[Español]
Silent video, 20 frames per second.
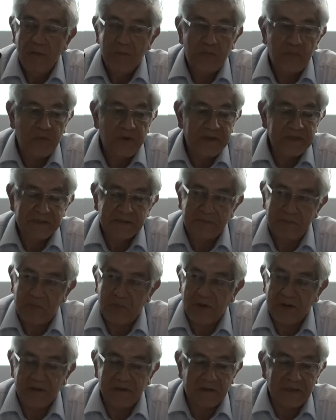pues
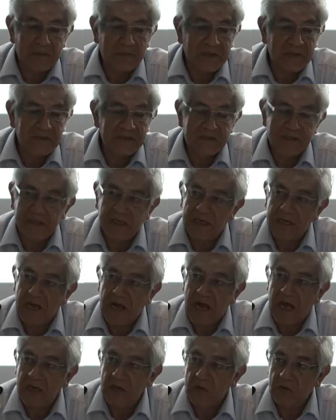puede también ser
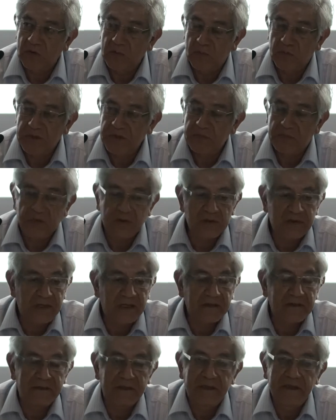algo muy
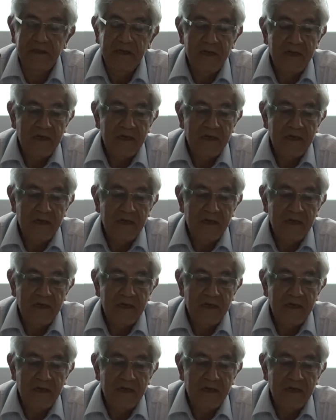importante